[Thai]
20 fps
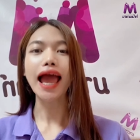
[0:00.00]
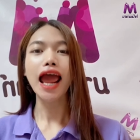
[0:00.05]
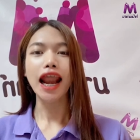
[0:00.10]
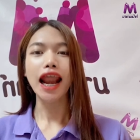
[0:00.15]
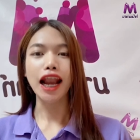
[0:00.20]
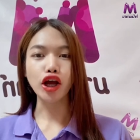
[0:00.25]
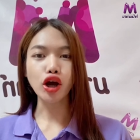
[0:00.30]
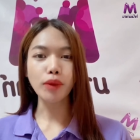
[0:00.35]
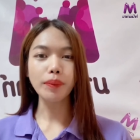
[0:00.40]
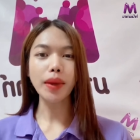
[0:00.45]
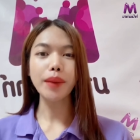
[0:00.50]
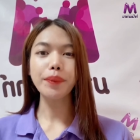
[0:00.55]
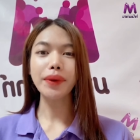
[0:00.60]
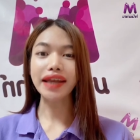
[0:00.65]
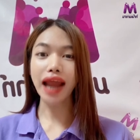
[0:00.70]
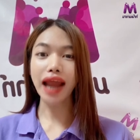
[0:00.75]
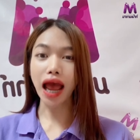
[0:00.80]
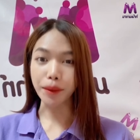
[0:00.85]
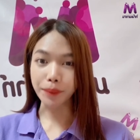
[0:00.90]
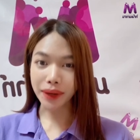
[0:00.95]
แล้วก็ไม่ไป
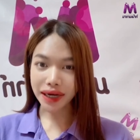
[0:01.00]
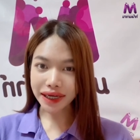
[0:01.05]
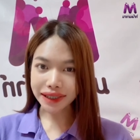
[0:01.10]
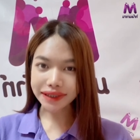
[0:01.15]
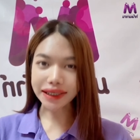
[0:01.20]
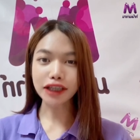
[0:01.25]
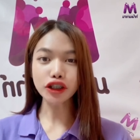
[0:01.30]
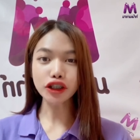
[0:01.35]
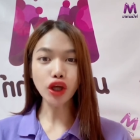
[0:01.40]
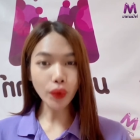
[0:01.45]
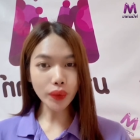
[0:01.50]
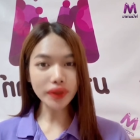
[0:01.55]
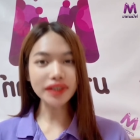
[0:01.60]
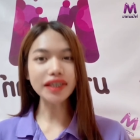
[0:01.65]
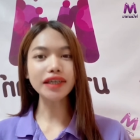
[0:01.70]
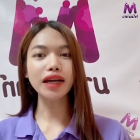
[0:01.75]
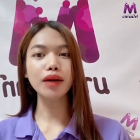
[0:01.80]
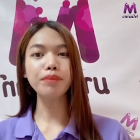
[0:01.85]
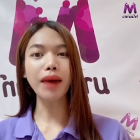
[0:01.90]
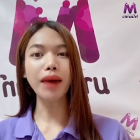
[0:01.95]
ถามให้ลิซ่าต้องรู้สึก
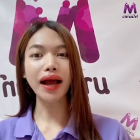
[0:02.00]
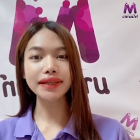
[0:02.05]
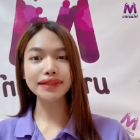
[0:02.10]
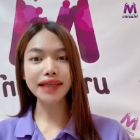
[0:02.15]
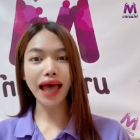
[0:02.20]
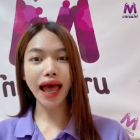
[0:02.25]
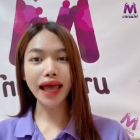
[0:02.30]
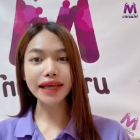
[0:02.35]
ลำบากใจ